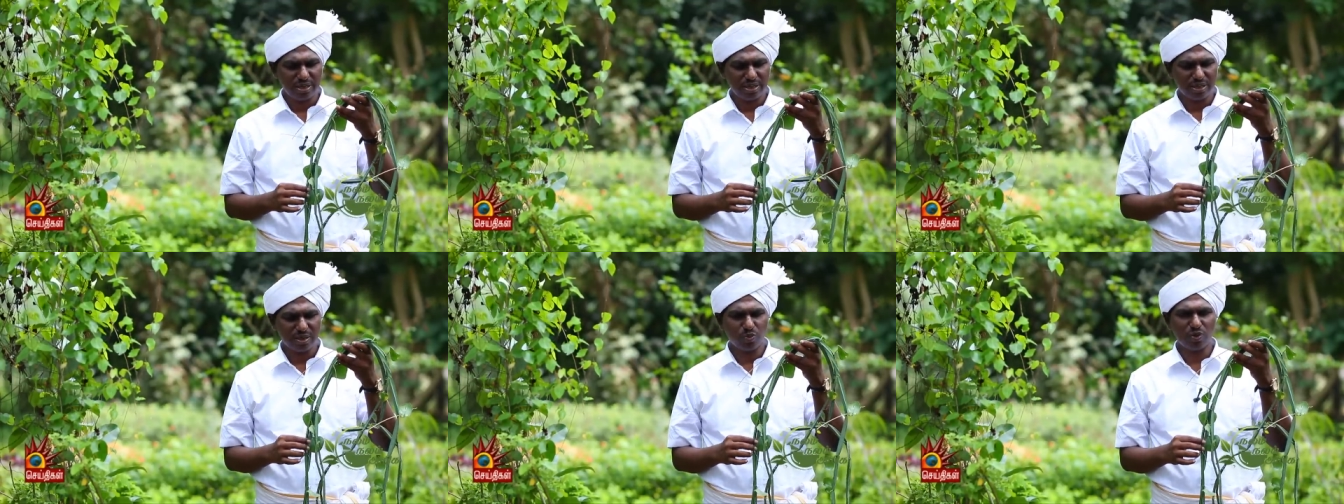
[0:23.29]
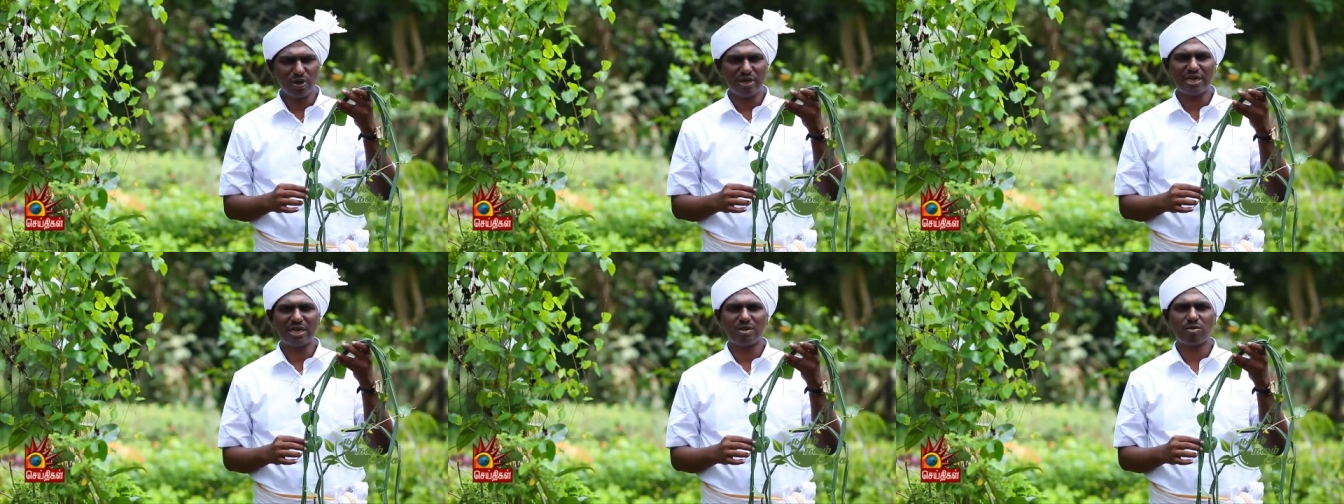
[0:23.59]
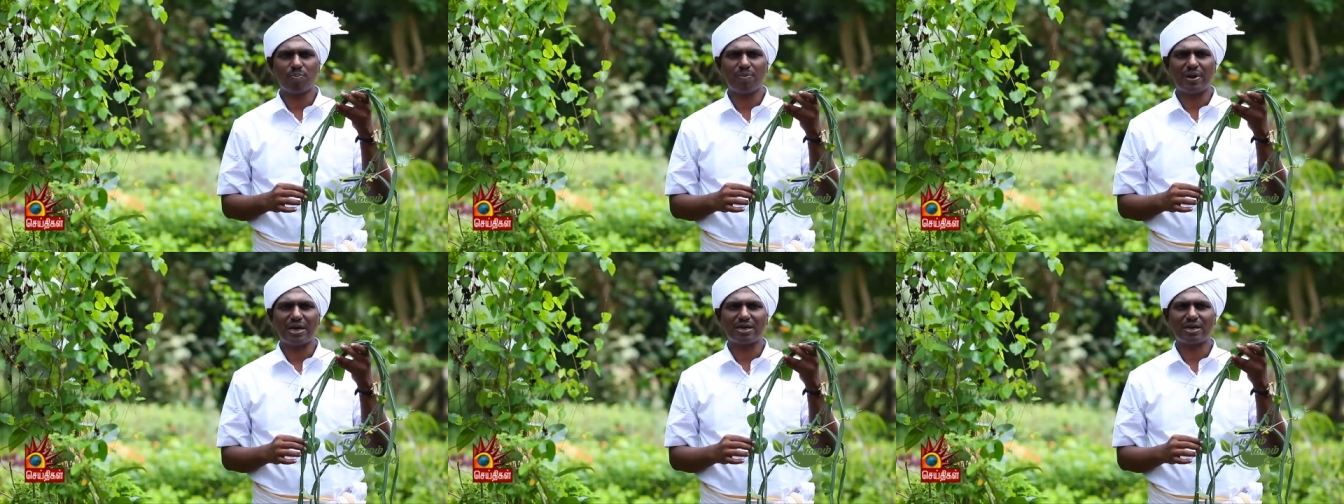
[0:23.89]
இந்த மூலிகையை
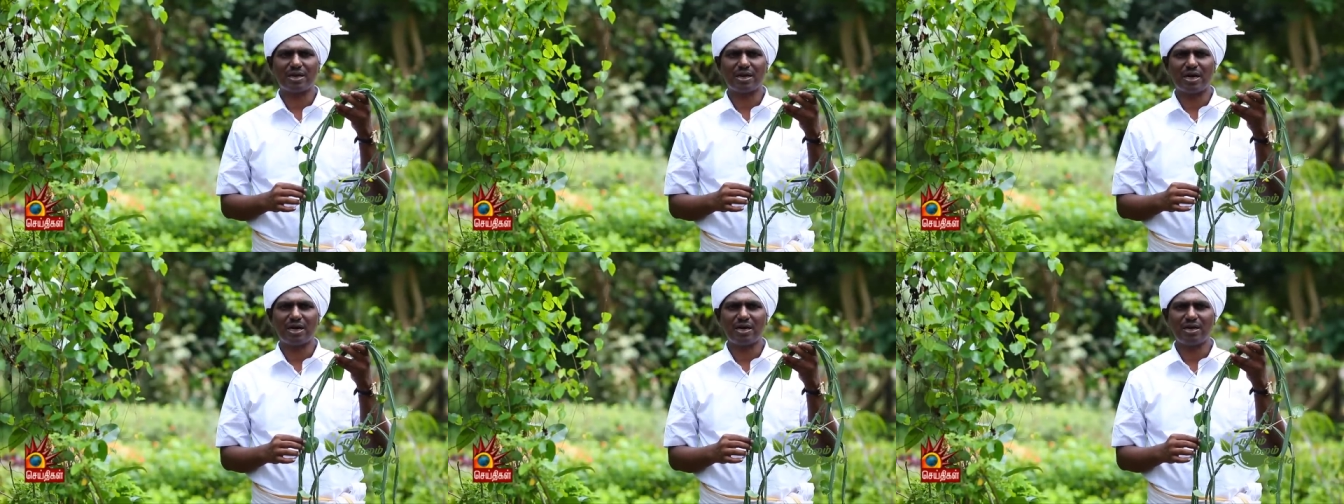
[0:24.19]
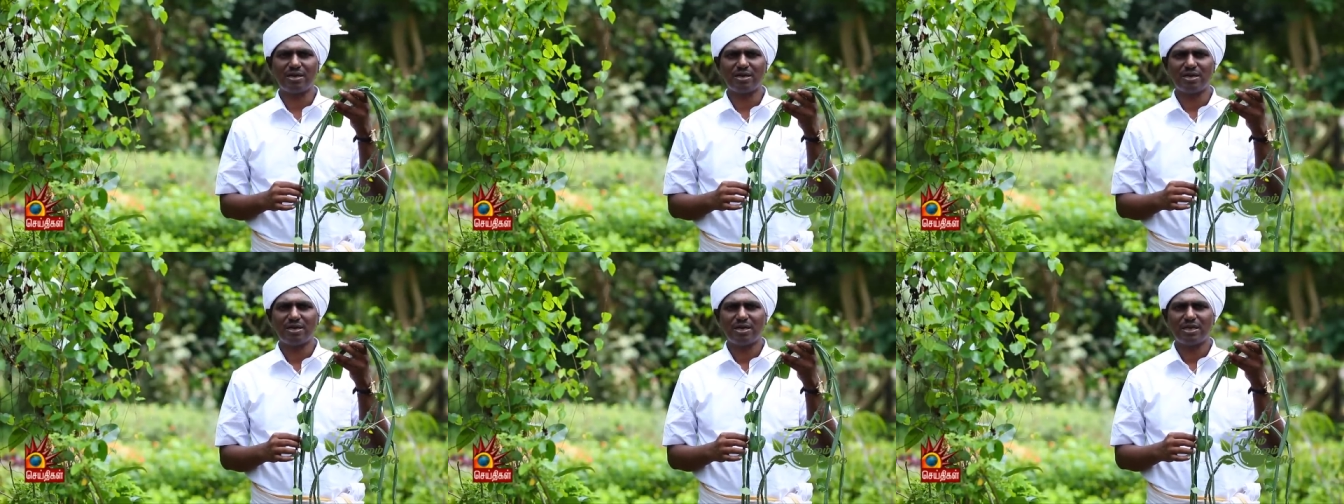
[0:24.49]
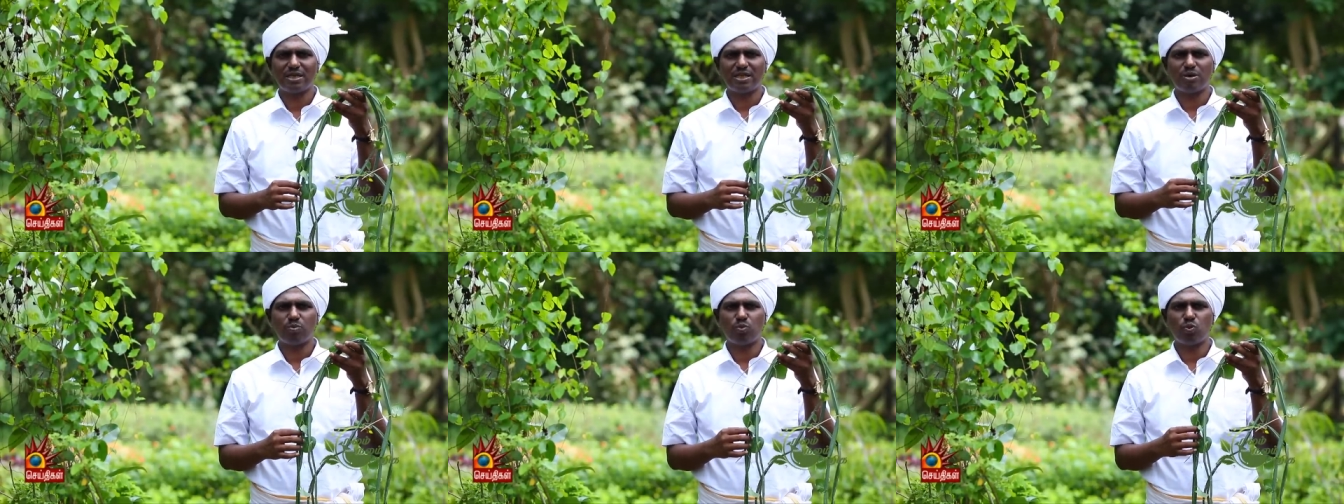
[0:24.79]
நம்ம பார்க்கலாம்
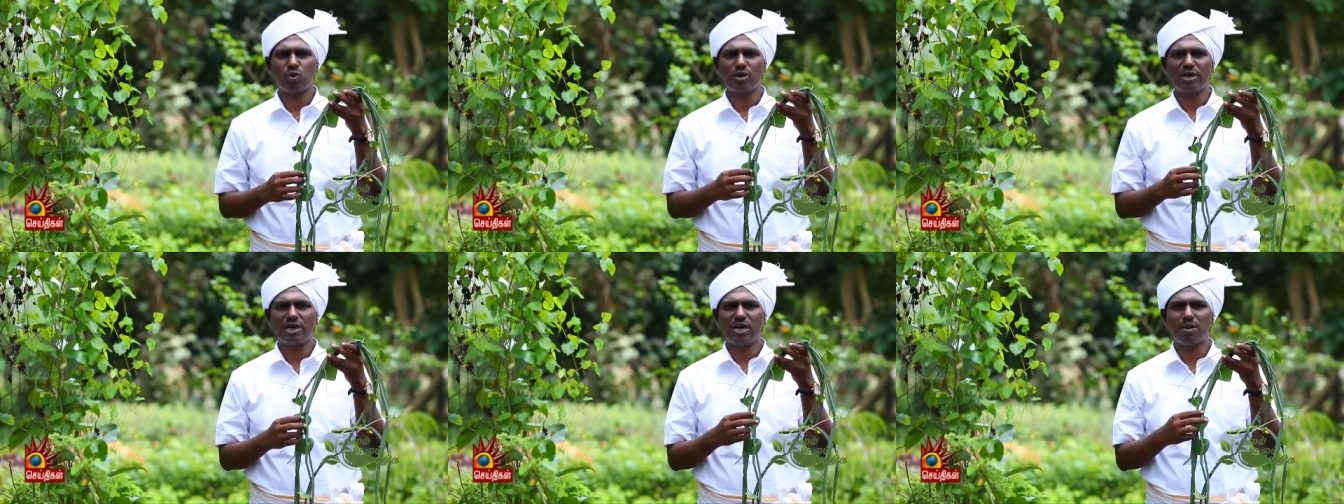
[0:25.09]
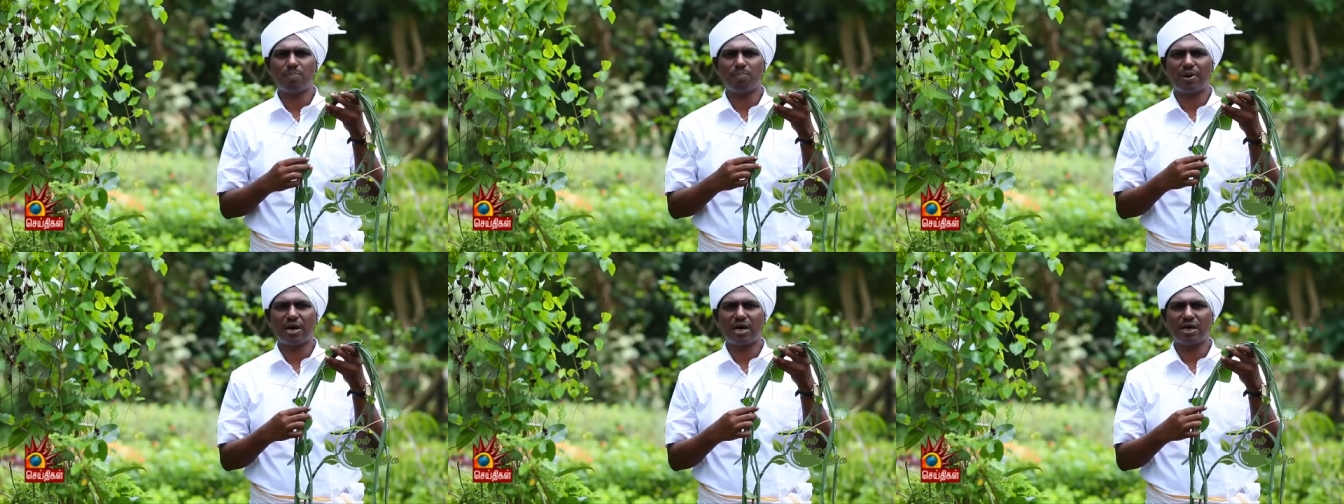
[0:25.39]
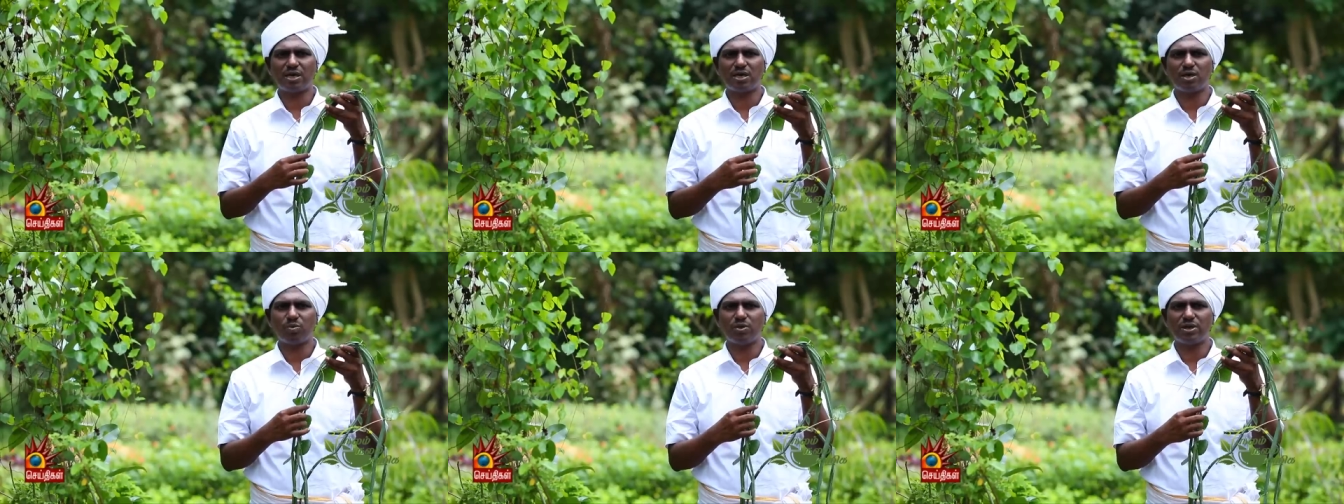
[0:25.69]
இந்த மூலிகையை
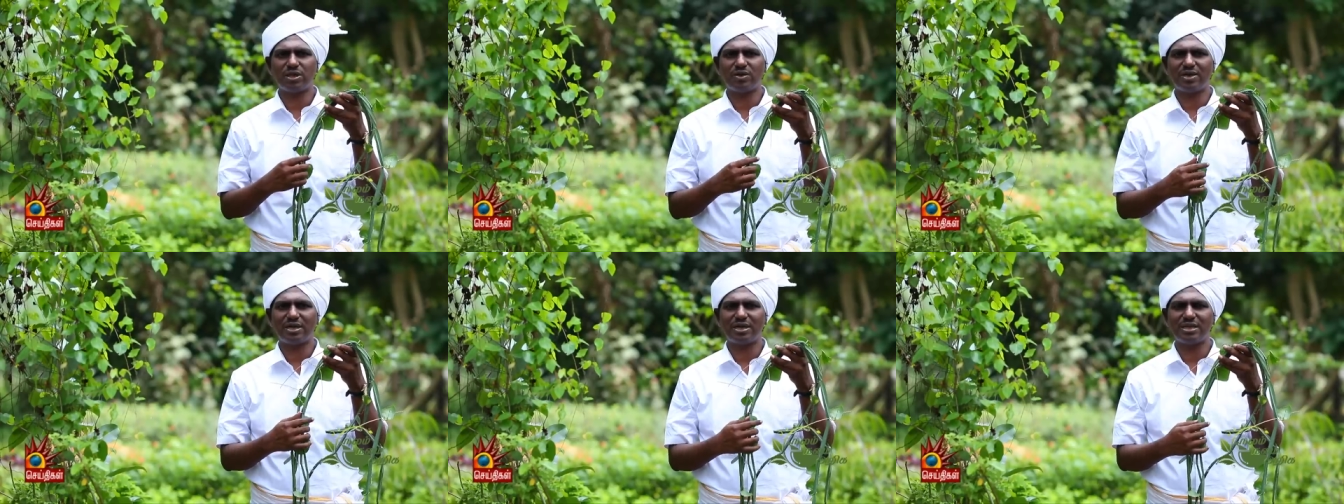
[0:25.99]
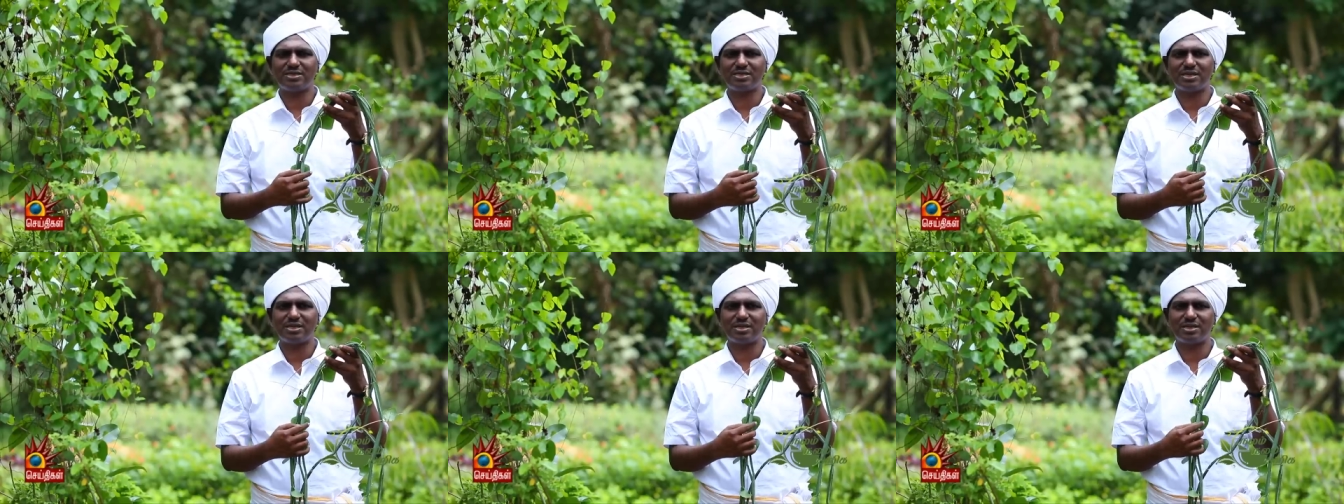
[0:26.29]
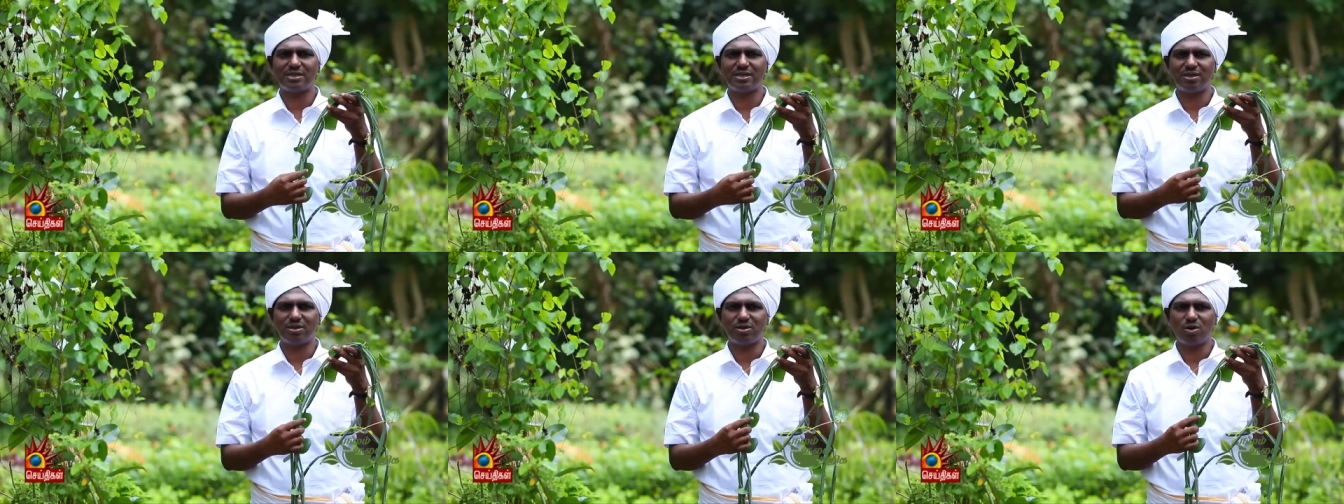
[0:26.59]
பார்க்கும்போதே என்ன
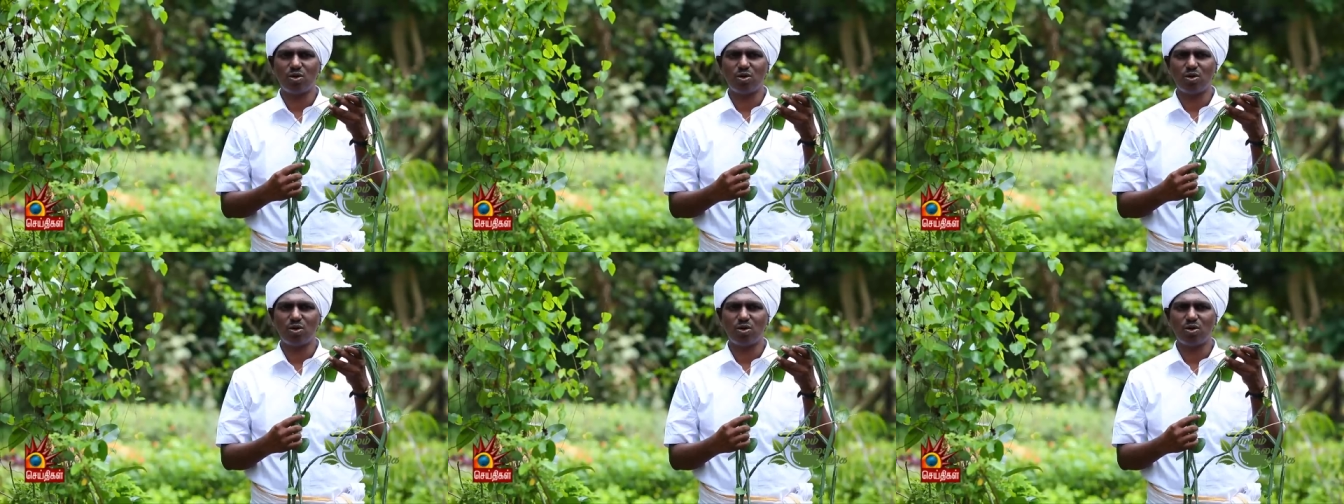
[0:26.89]
செய்யுது